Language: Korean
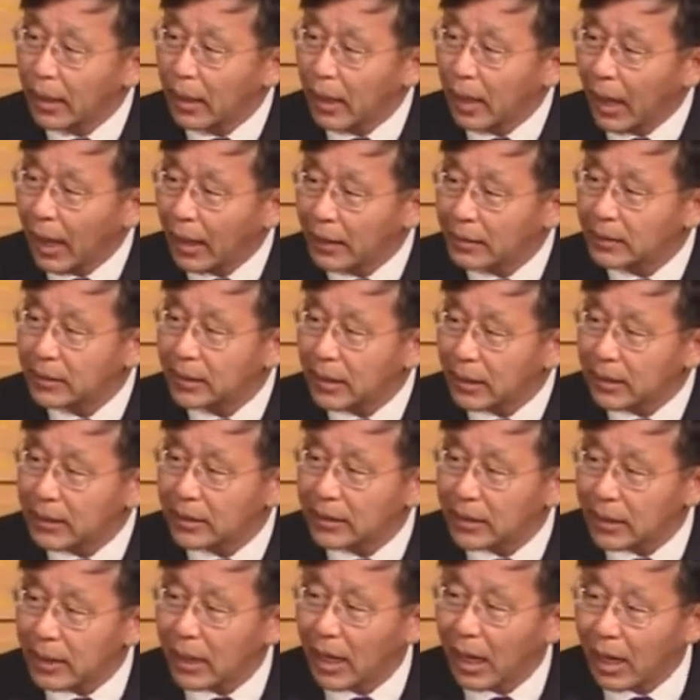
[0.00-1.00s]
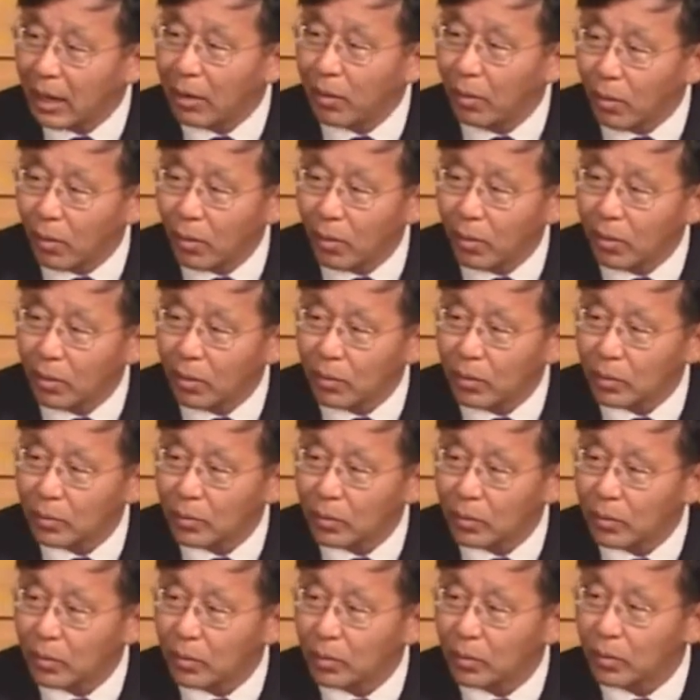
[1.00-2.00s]
한 자리씩
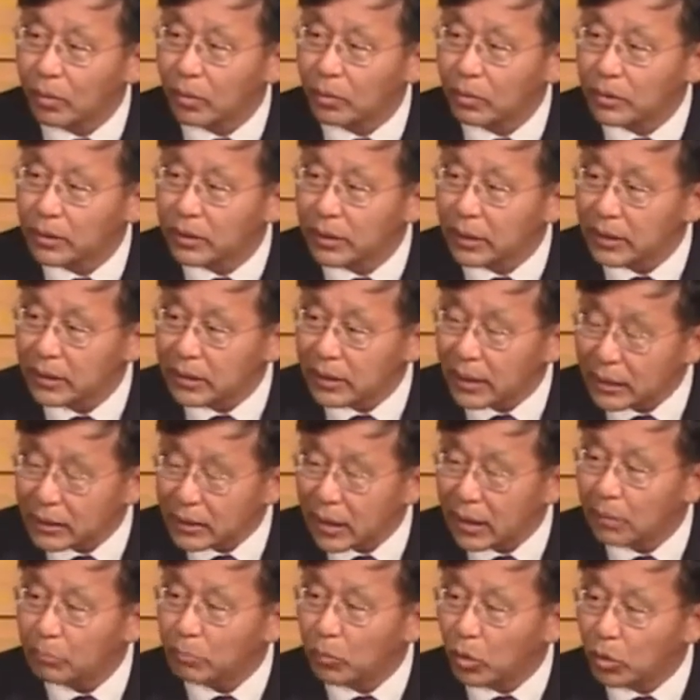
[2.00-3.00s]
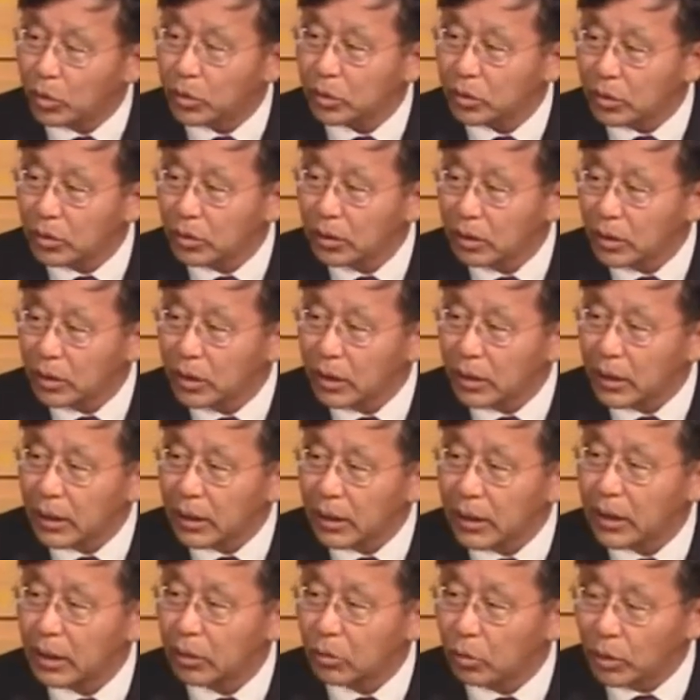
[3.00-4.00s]
하고 또 이제 세상 모든
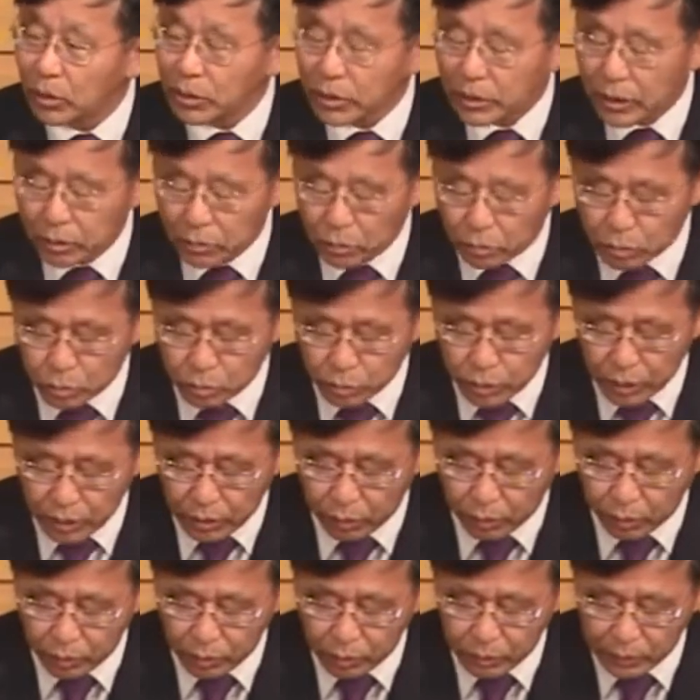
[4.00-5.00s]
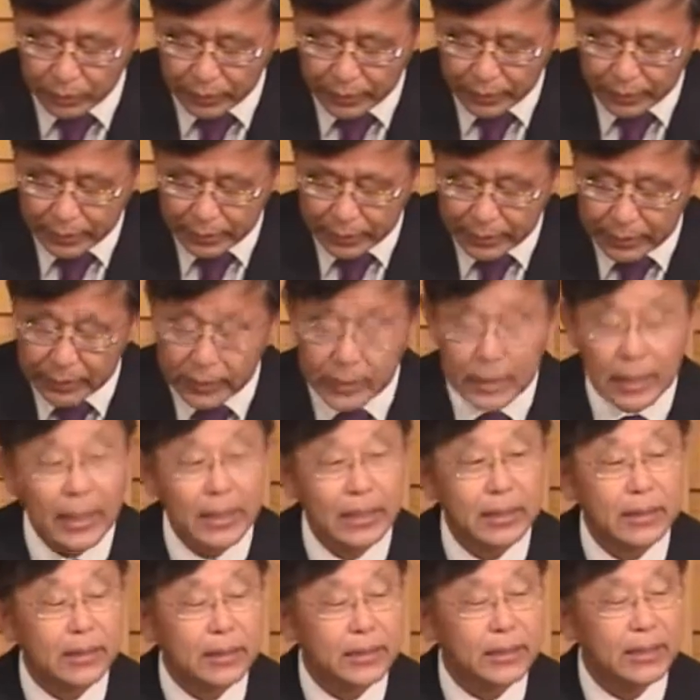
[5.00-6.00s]
예, 권세도 누리고
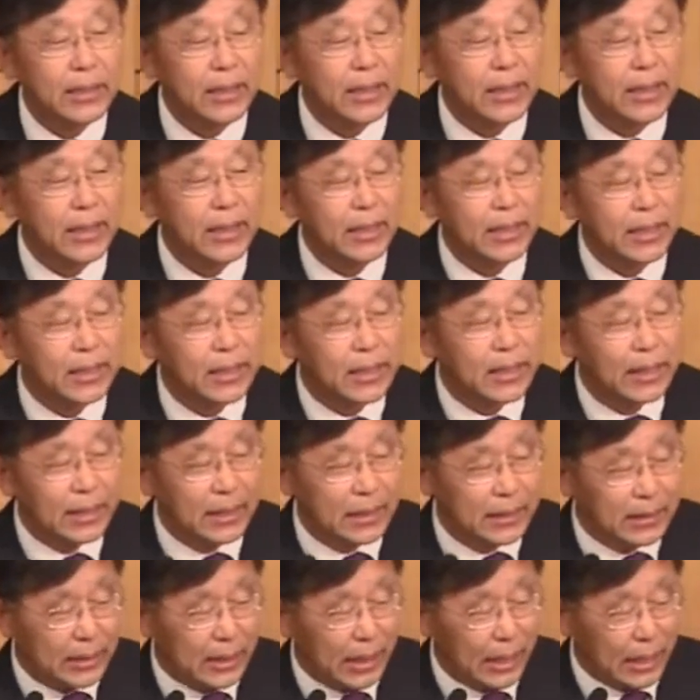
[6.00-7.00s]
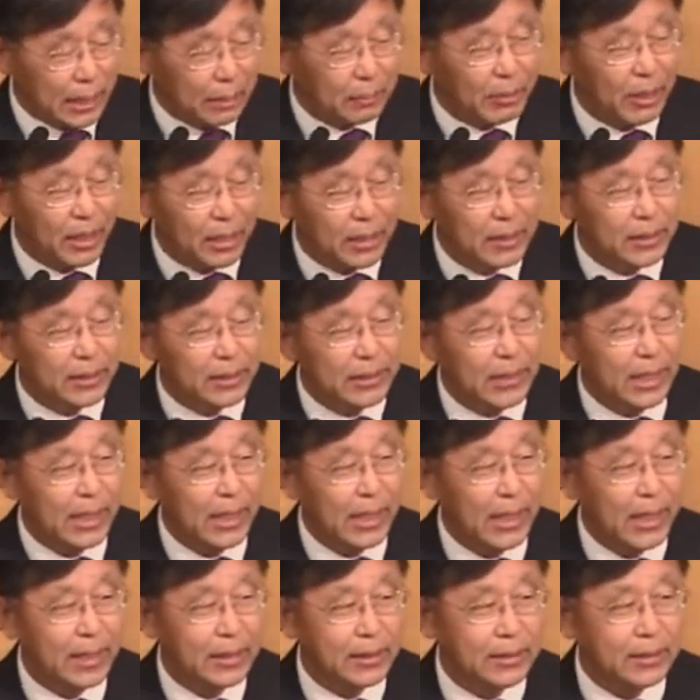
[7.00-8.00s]
그러한 것이 사람의 일을
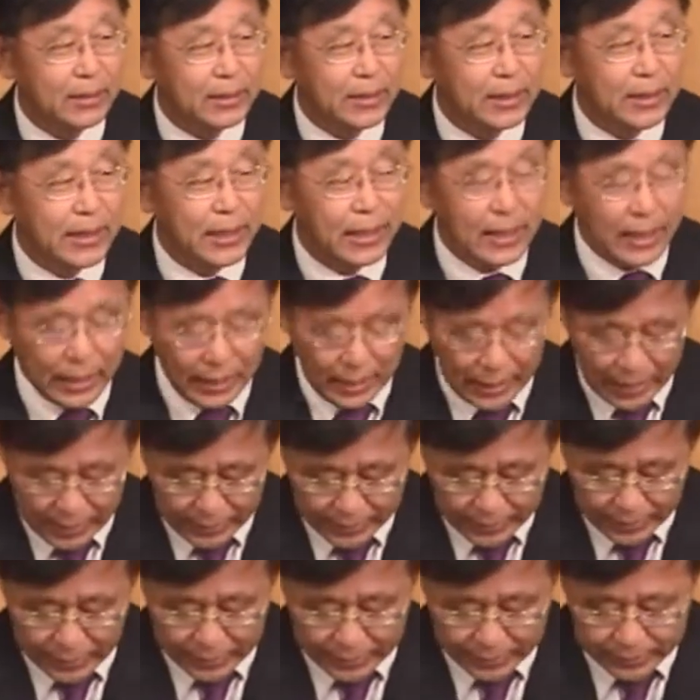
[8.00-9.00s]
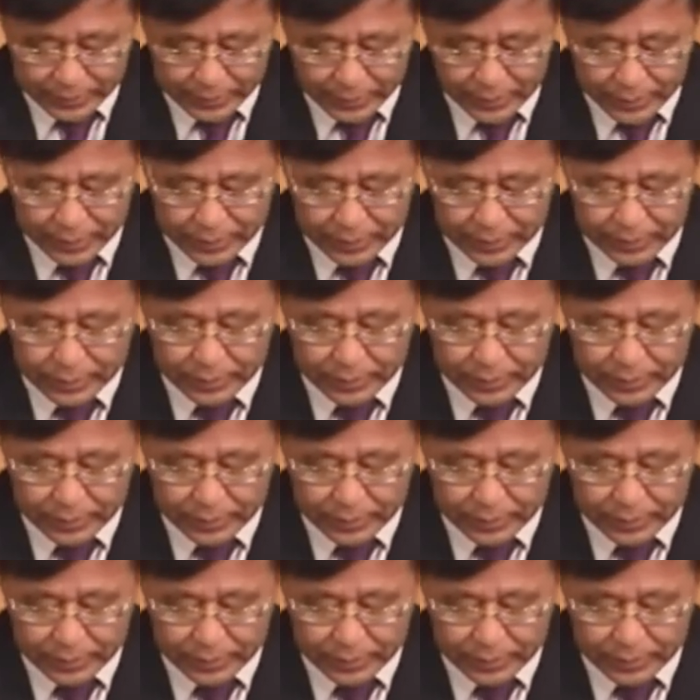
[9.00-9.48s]
생각하는 것이 아니겠느냐